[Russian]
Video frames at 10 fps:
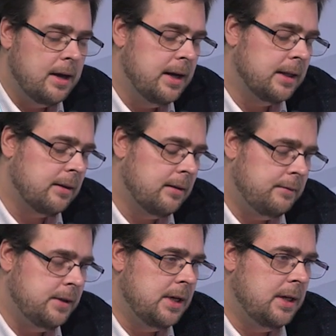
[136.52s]
Это
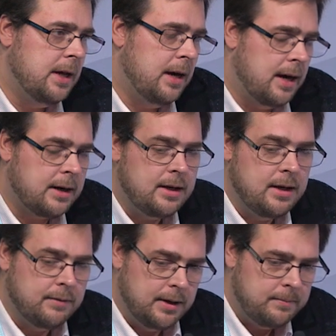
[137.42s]
введение
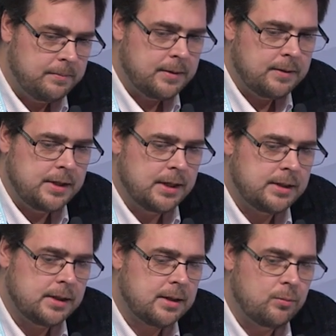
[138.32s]
архива
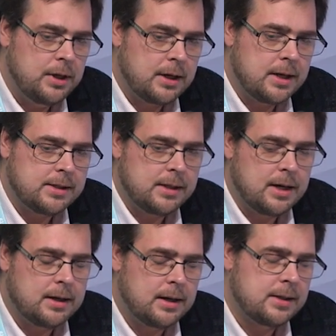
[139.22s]
всех тех коммуникаций
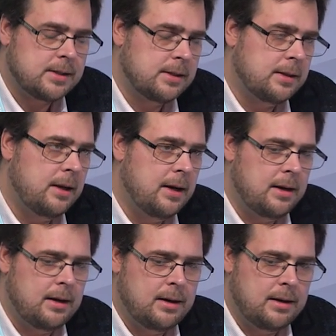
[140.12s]
как раз
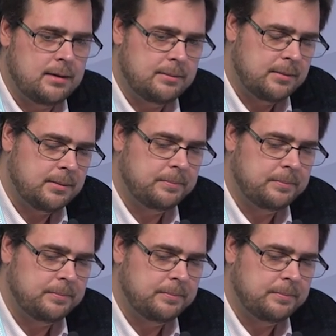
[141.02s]
для,